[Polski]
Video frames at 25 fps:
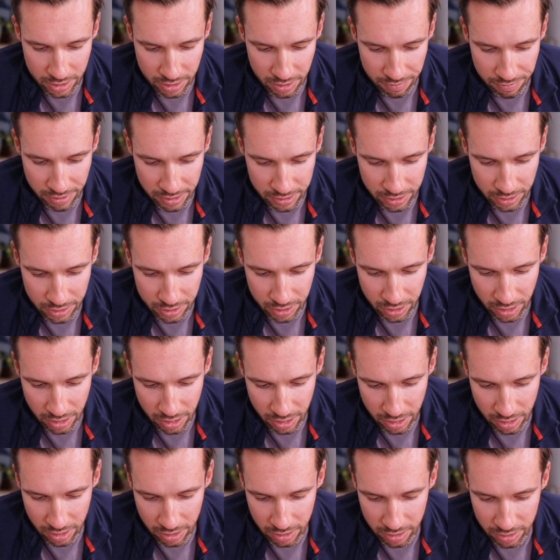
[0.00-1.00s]
że faktycznie,
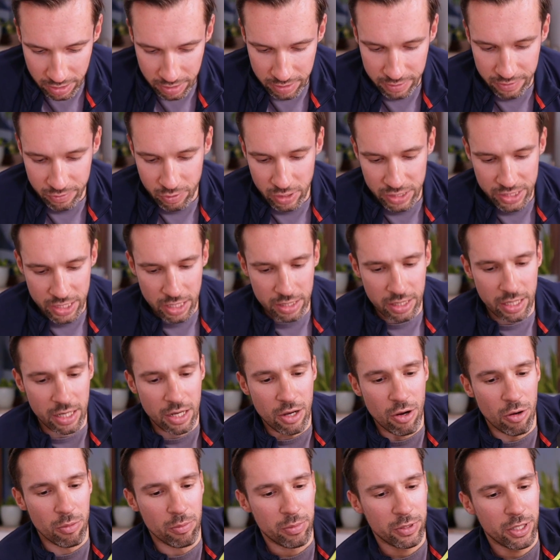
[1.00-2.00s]
e, zwłaszcza te
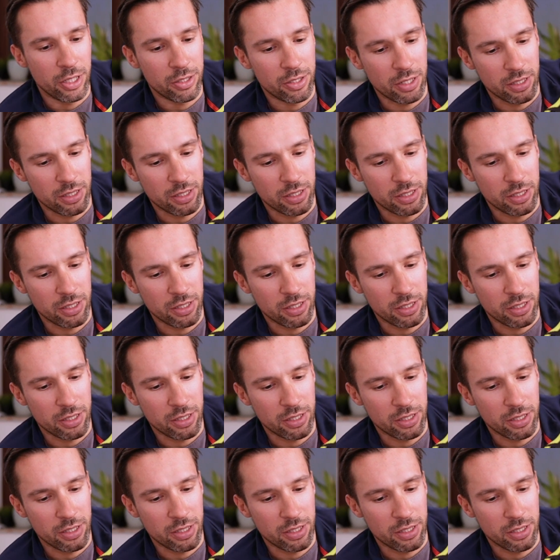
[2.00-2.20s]
gąbki,